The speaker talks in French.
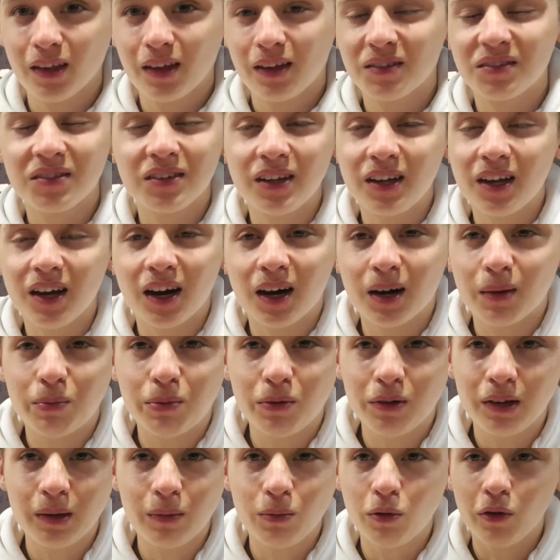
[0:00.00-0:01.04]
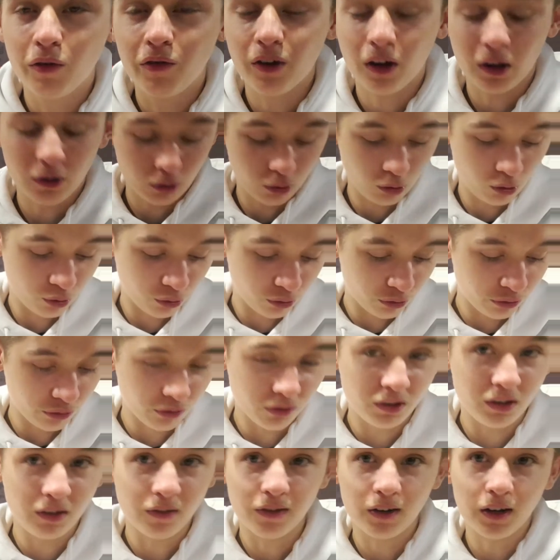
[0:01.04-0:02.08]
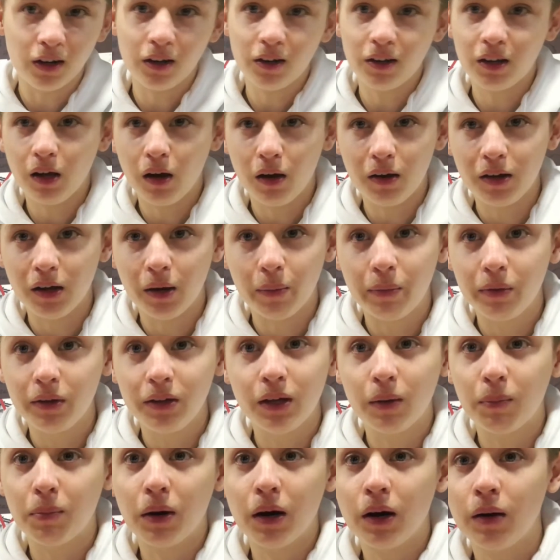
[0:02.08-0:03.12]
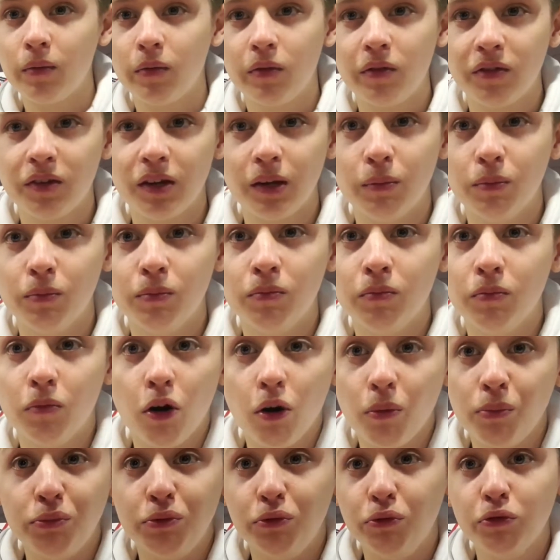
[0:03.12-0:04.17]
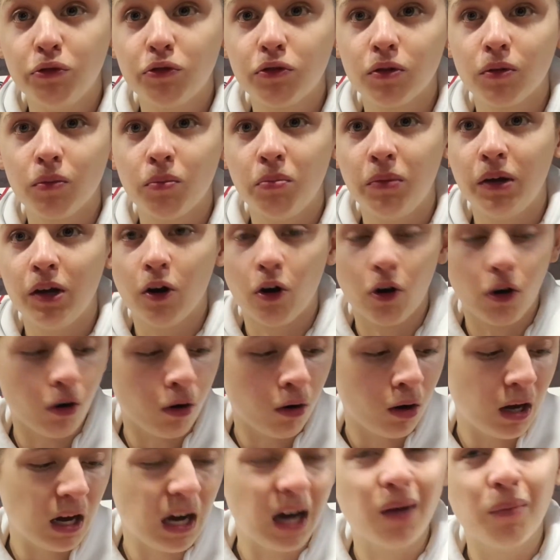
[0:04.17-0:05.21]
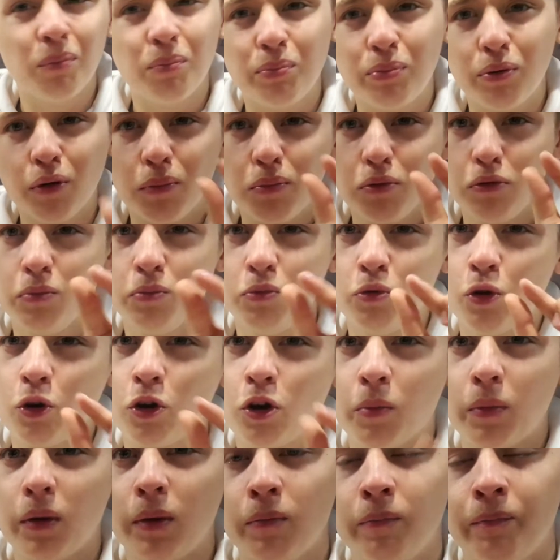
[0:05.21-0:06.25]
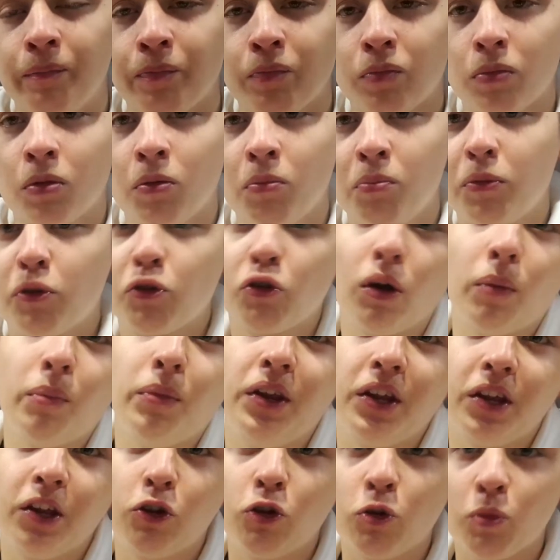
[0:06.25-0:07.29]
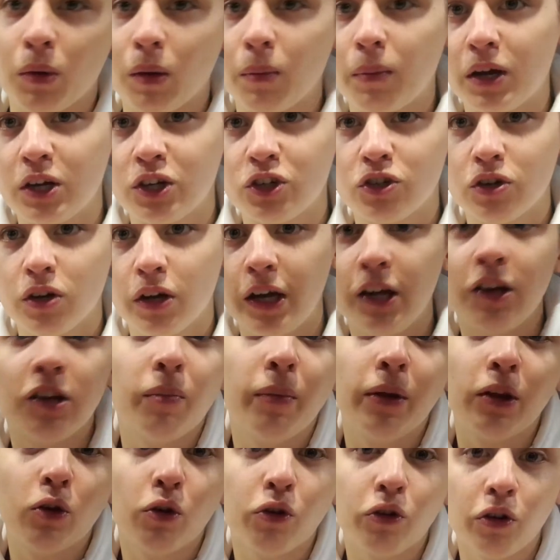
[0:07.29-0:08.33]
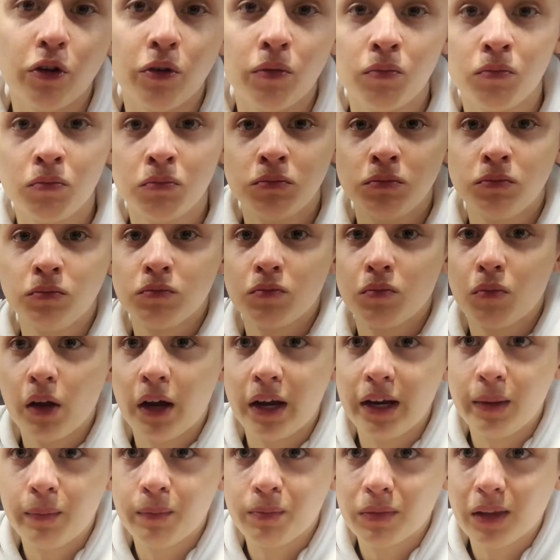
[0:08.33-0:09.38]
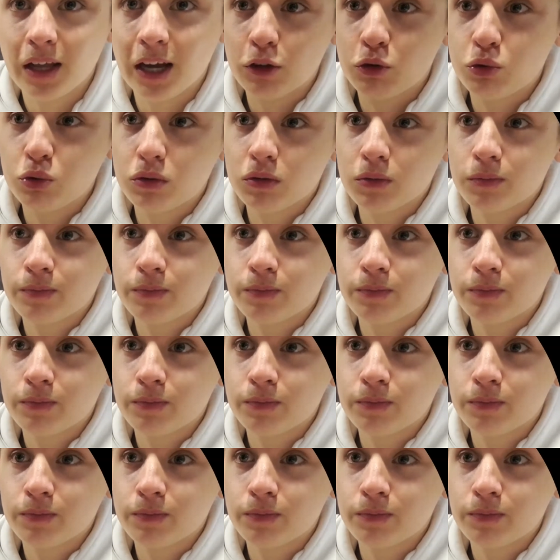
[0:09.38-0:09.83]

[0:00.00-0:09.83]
C'est impossible de faire un truc constructif là. Y a, y a, y a pas. C'est mort mais en un peu plus mieux quand parce qu'elle a match le Allez, à tout.